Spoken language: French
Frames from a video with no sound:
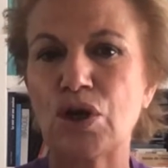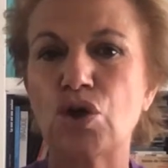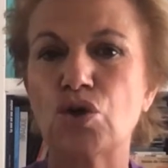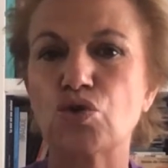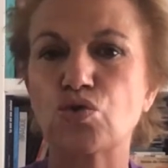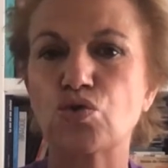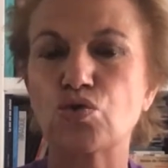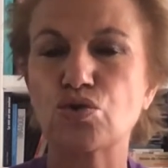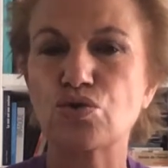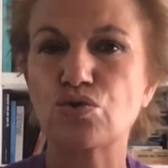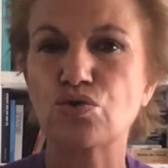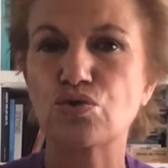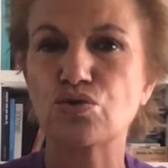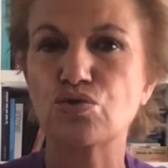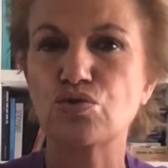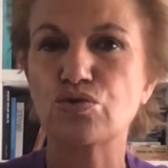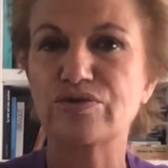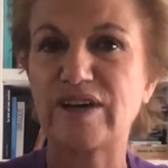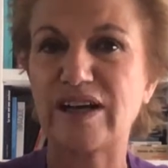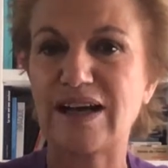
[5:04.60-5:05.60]

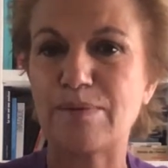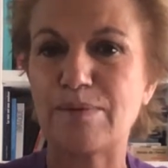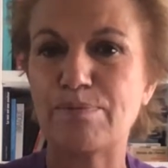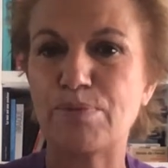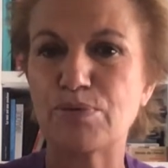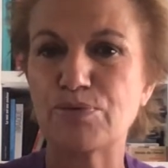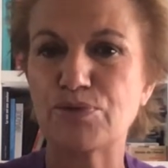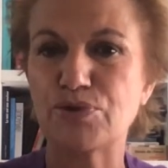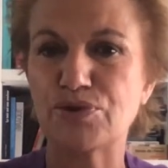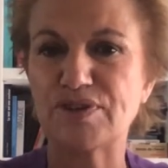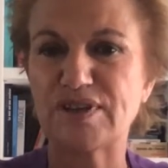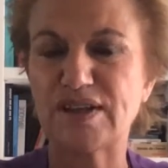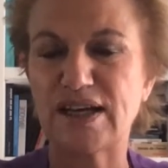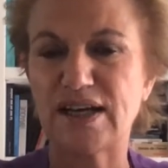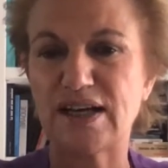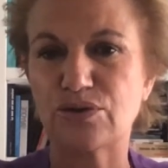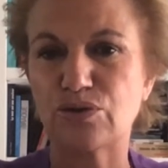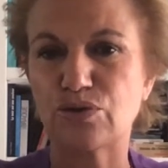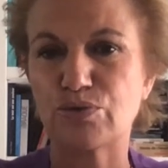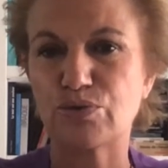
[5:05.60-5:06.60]
tournons-nous vers la pomme de
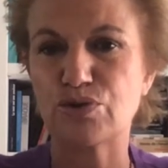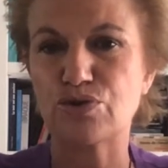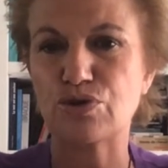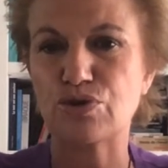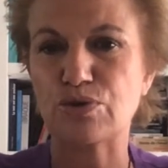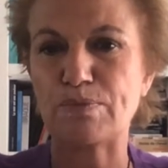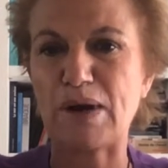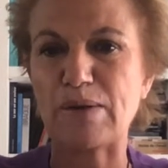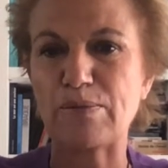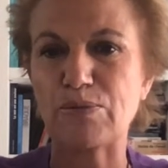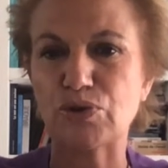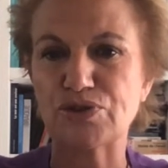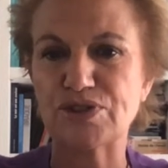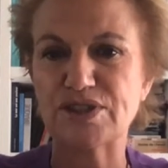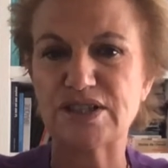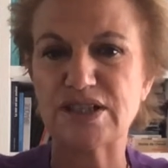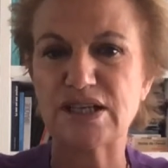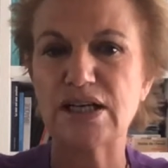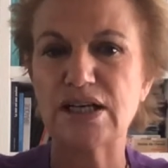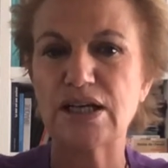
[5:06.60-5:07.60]
terre de M.
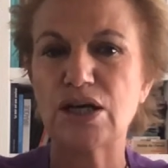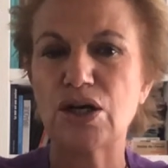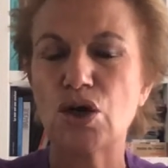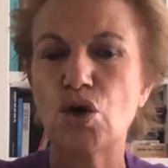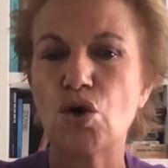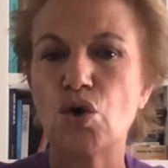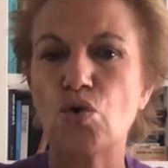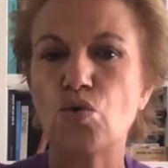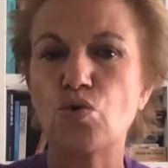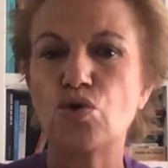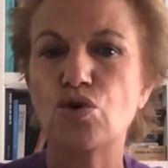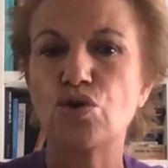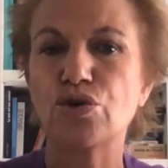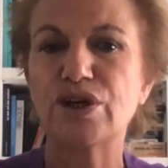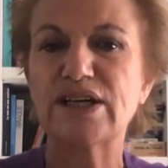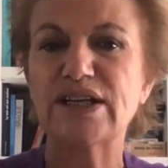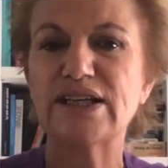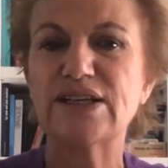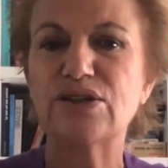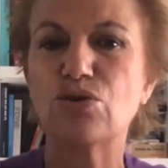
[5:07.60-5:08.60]
Parmentier ou le
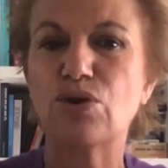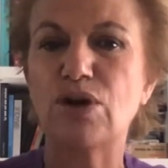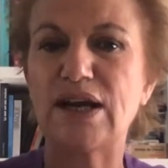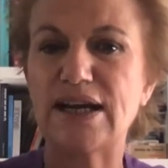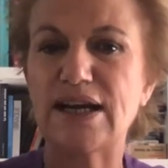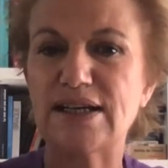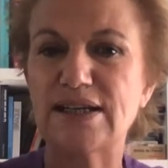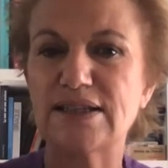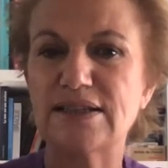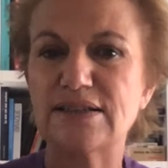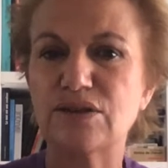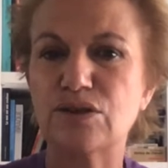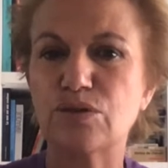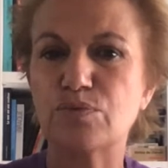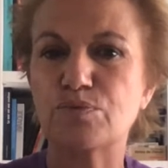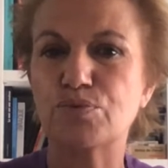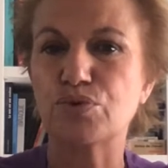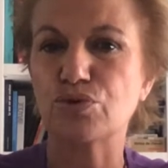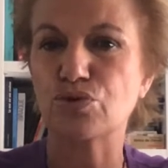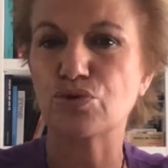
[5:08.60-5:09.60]
riz de l'Inde
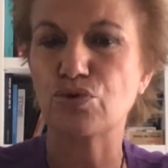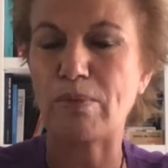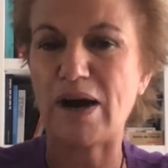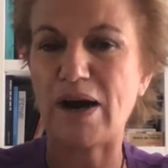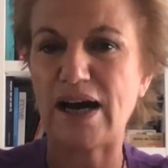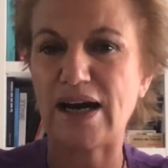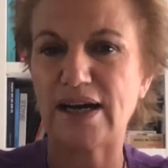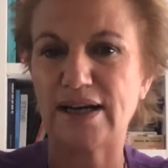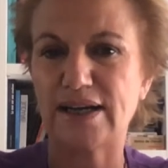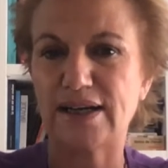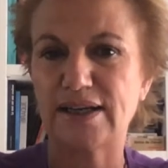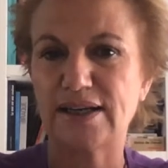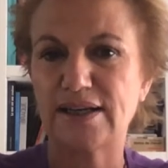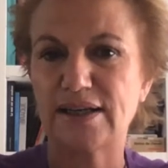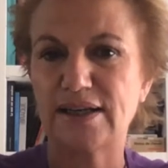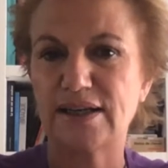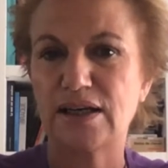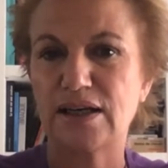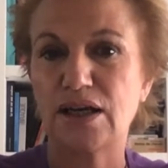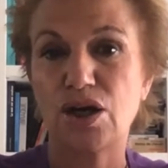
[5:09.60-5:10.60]
pour nos marais.
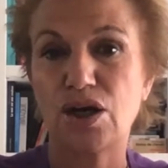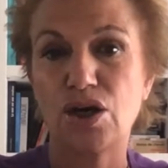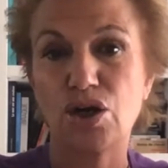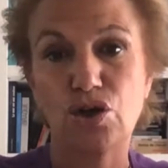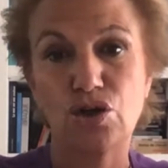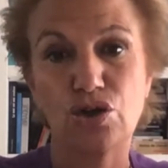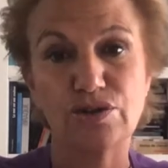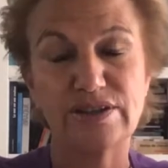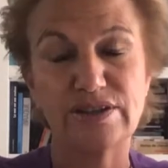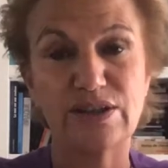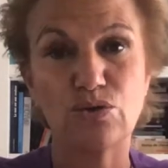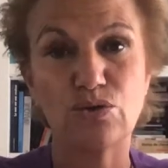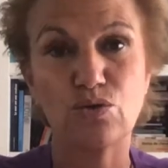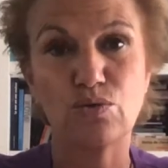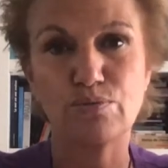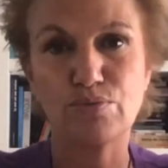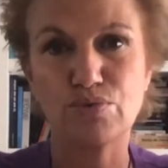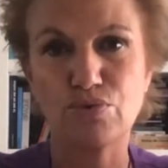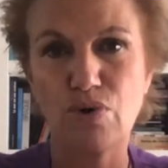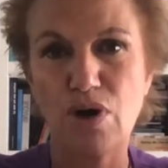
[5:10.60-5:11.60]
Quant à nos
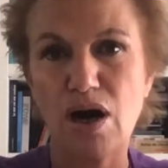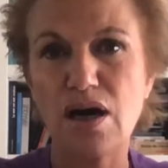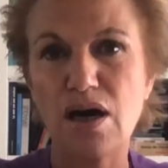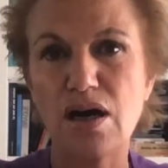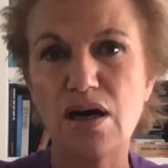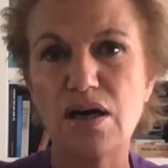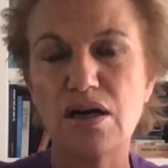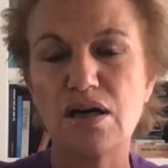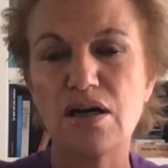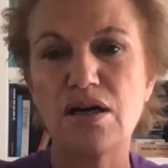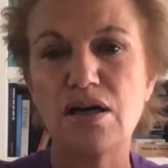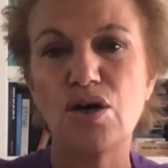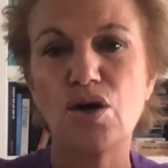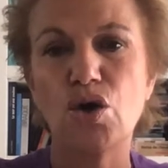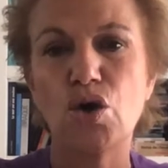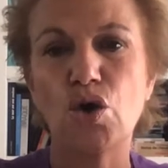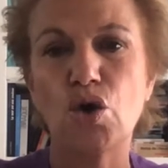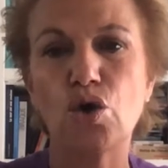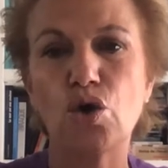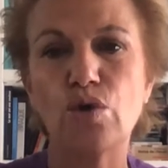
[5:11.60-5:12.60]
bois,
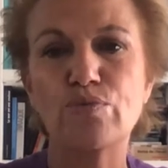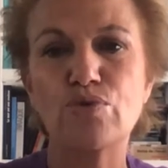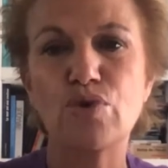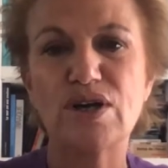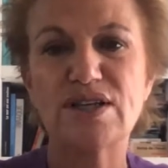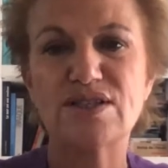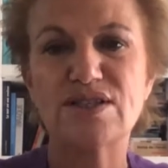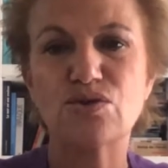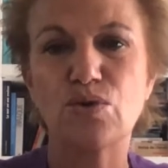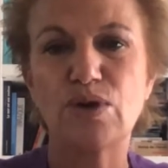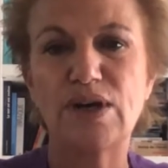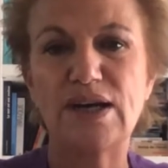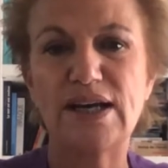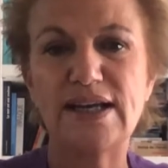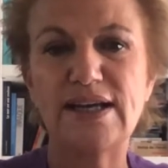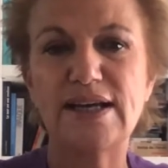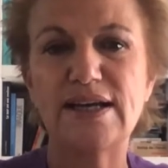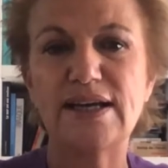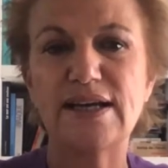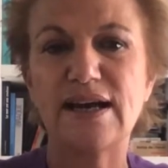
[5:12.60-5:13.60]

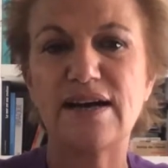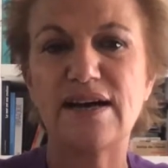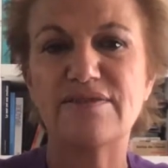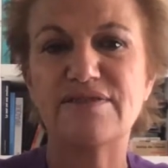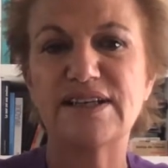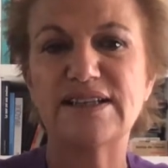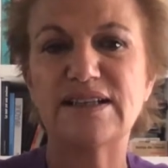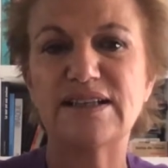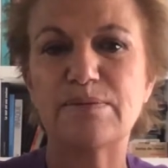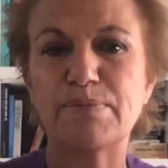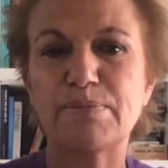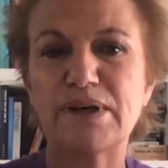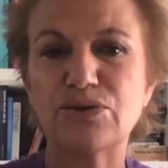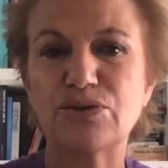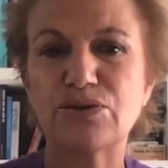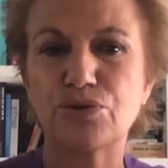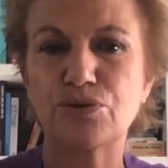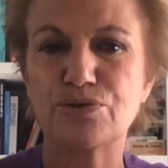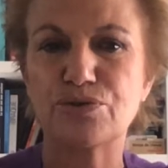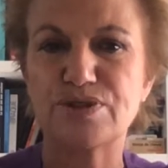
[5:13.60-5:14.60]
reboisons-les avec des pins
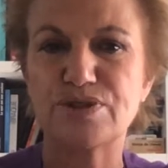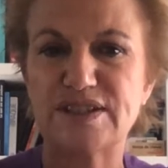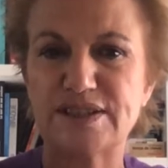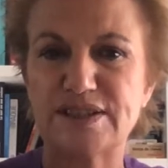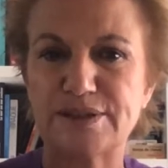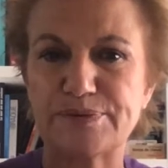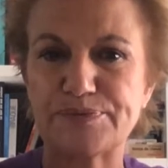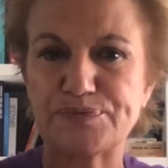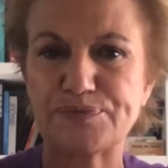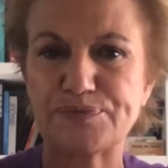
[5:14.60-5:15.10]
de Russie.